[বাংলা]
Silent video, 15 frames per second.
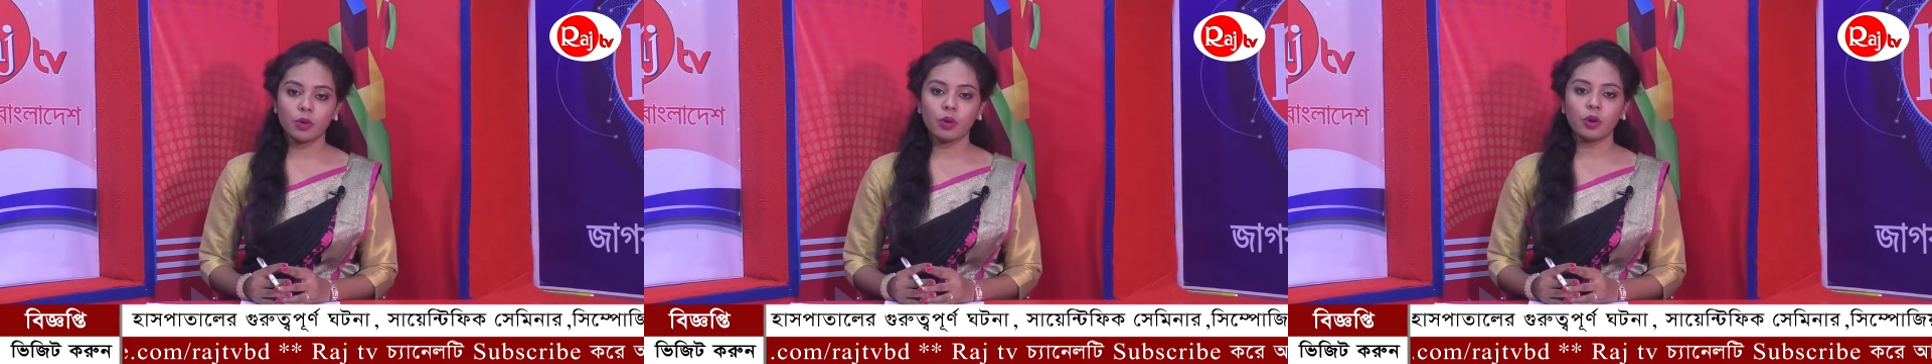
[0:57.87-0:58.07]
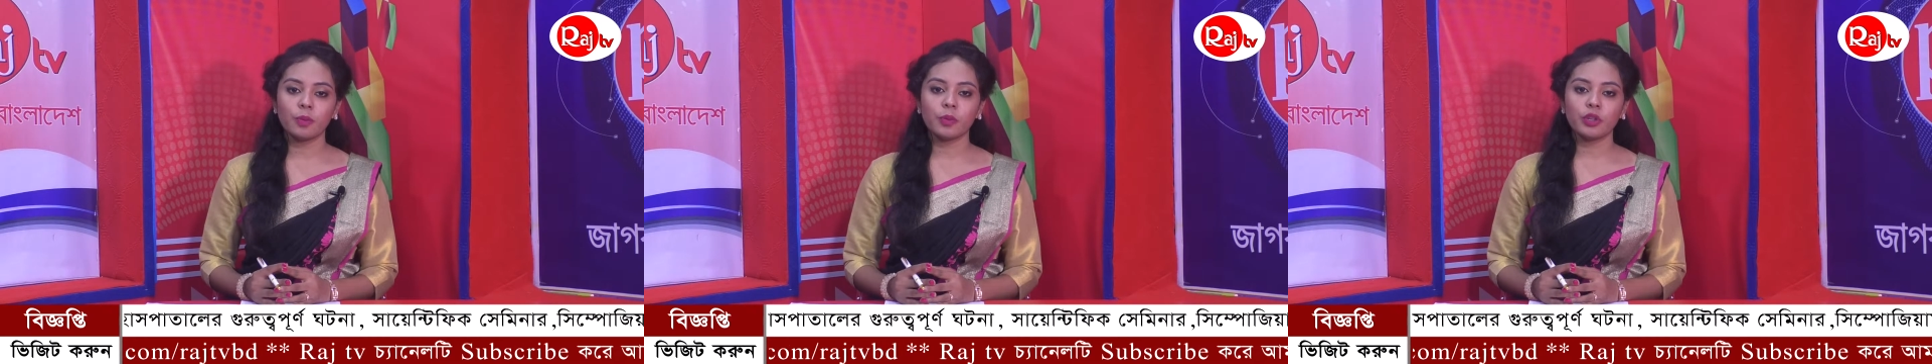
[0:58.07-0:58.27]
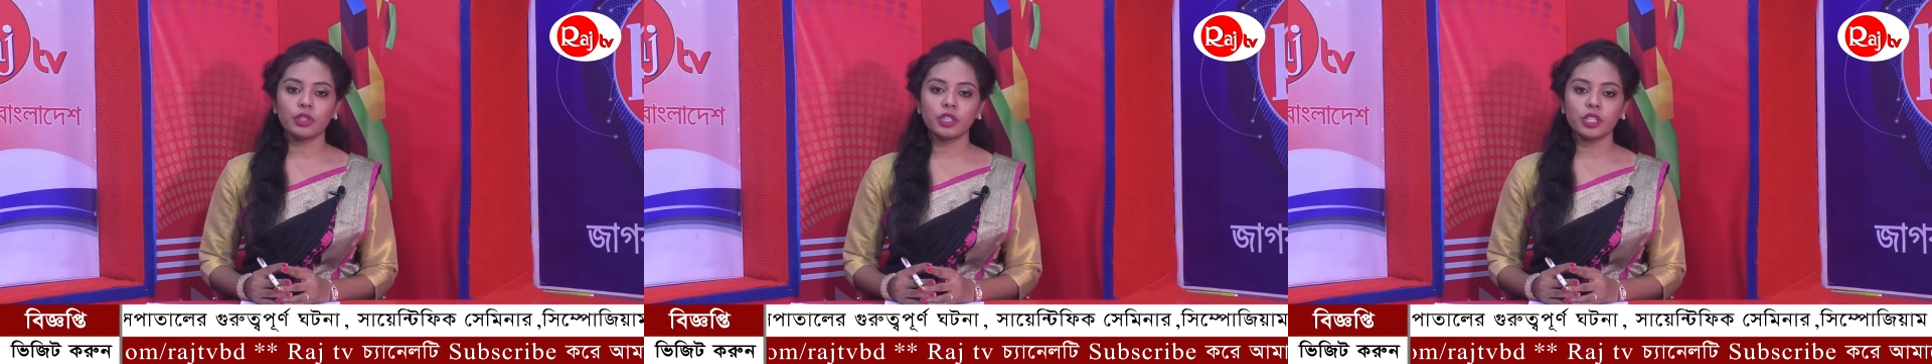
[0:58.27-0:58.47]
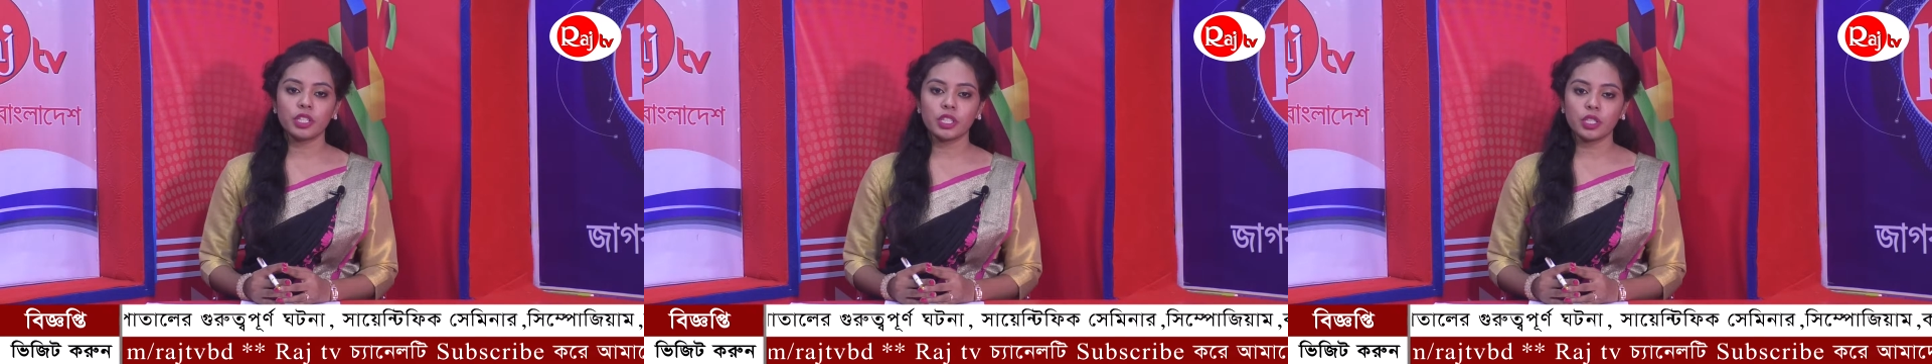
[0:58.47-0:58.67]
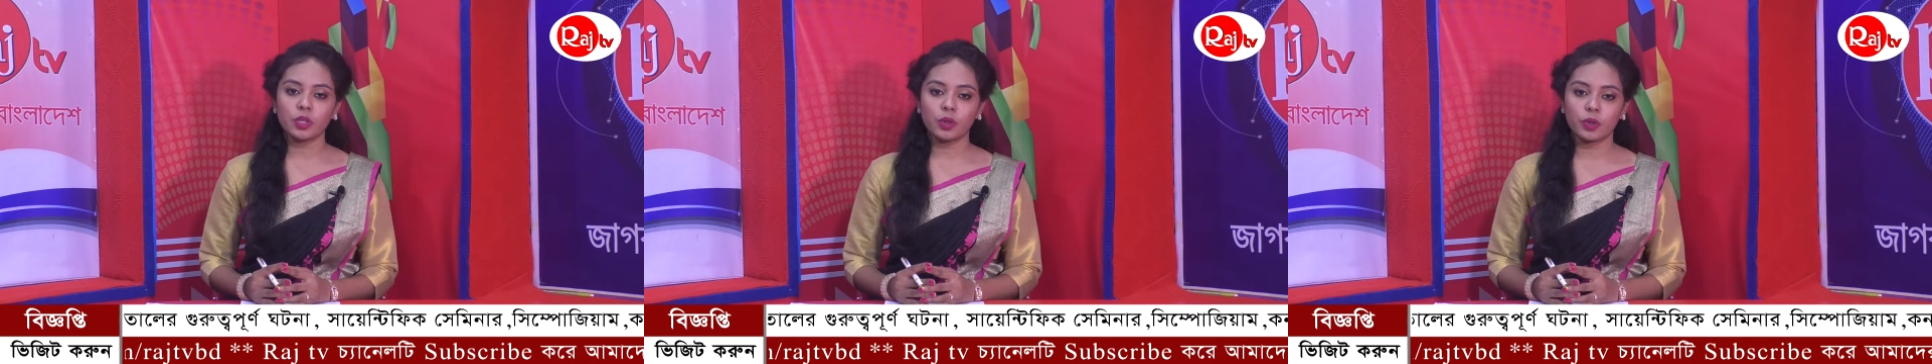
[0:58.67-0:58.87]
ও
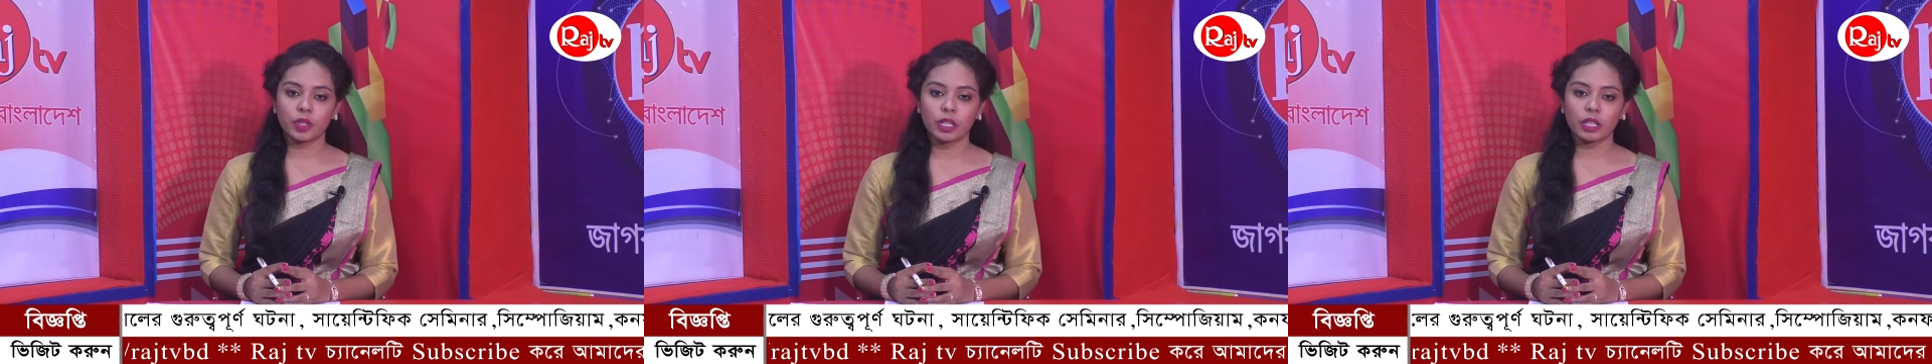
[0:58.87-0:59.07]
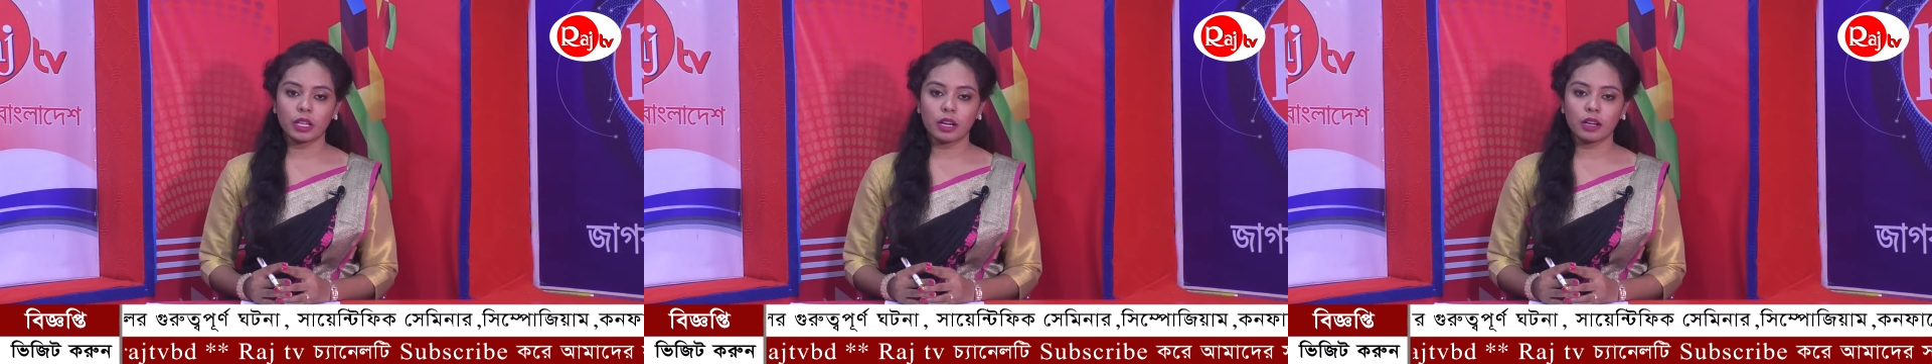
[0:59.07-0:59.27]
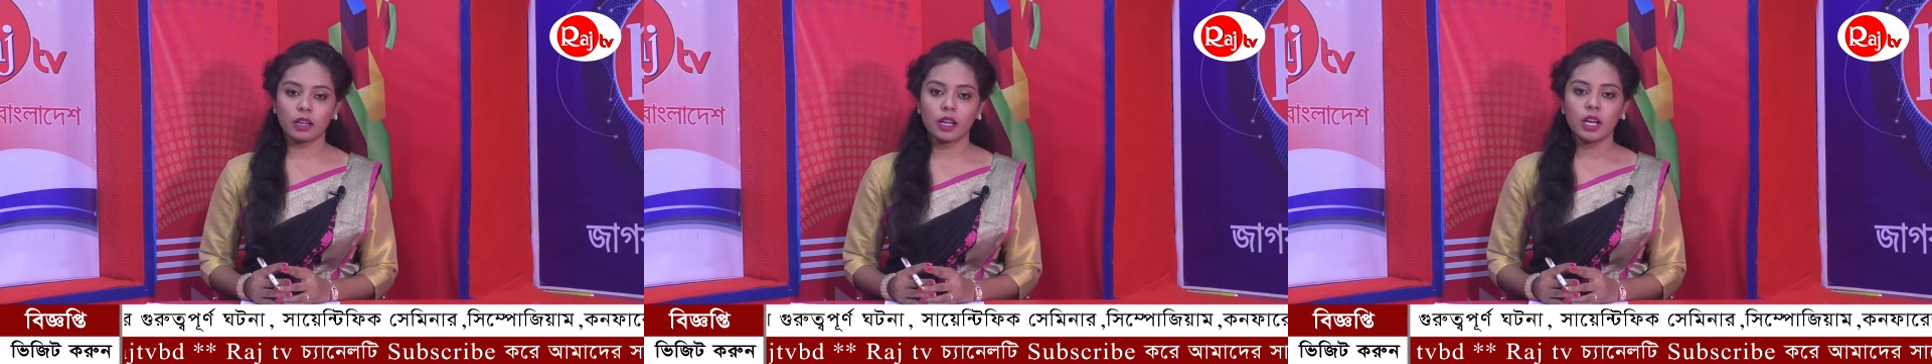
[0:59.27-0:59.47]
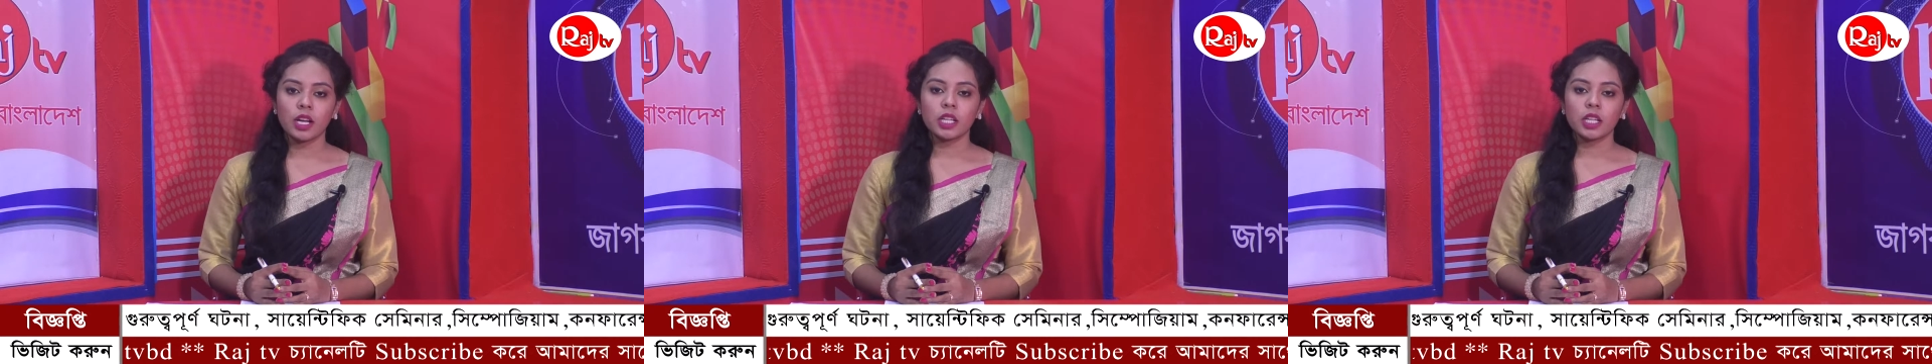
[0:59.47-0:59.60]
পঁয়ত্রিশটি অঙ্গীকার